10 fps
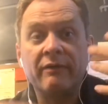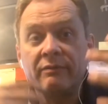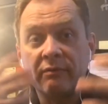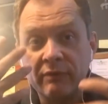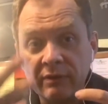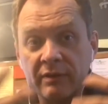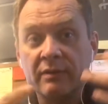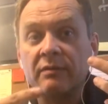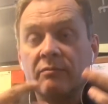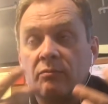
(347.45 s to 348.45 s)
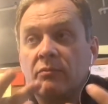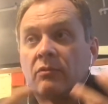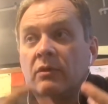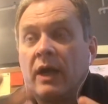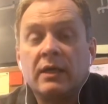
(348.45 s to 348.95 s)
А вы,
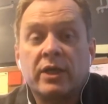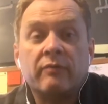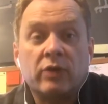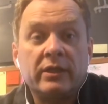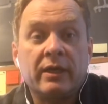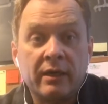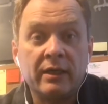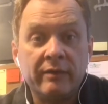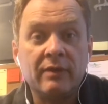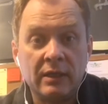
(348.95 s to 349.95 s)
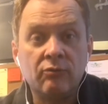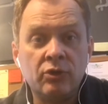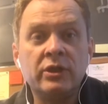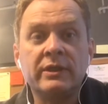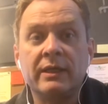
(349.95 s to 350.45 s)
как, когда, когда вы
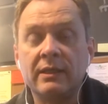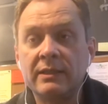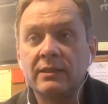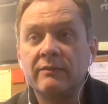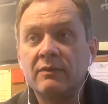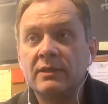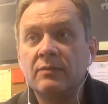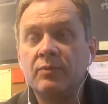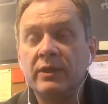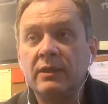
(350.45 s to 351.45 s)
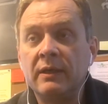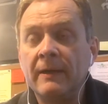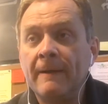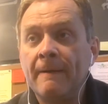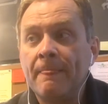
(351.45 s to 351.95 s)
учитесь кататься на велосипеде, да,